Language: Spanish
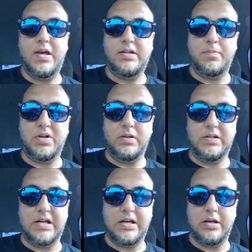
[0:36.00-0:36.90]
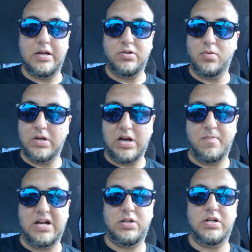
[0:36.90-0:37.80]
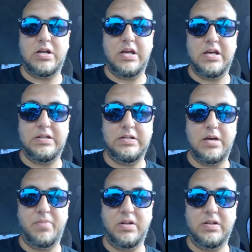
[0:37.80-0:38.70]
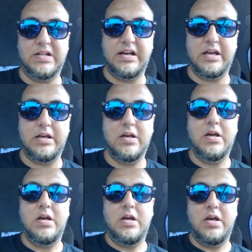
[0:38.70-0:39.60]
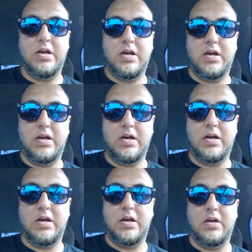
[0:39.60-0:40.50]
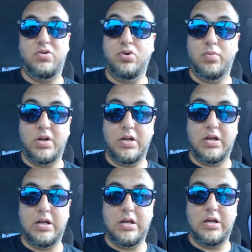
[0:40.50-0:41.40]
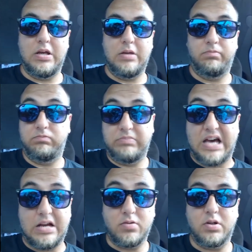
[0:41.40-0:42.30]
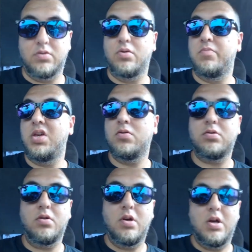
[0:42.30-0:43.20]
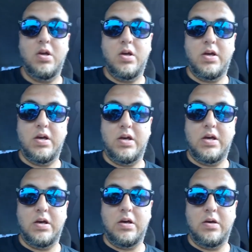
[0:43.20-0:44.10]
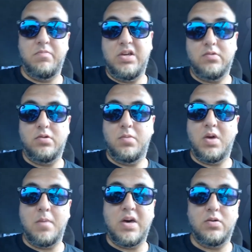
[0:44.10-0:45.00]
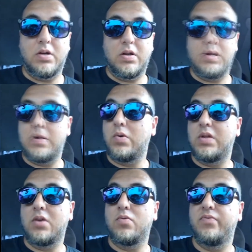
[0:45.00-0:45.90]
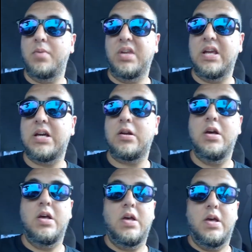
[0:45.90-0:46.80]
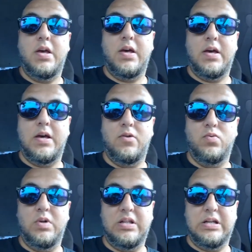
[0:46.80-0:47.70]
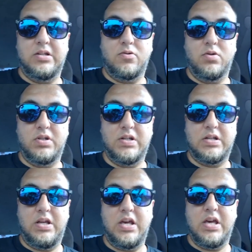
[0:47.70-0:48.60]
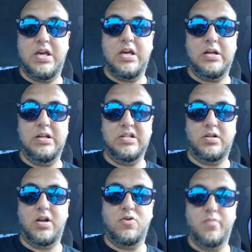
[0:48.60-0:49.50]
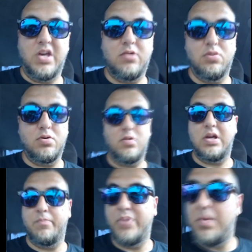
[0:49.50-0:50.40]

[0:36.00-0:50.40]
Es aprendizaje sobre la marcha, es aprendizaje eh, sobre carros que son míos, eh, míos o de mi mamá o de, algún familiar. Eh, una de las cosas que les recomiendo en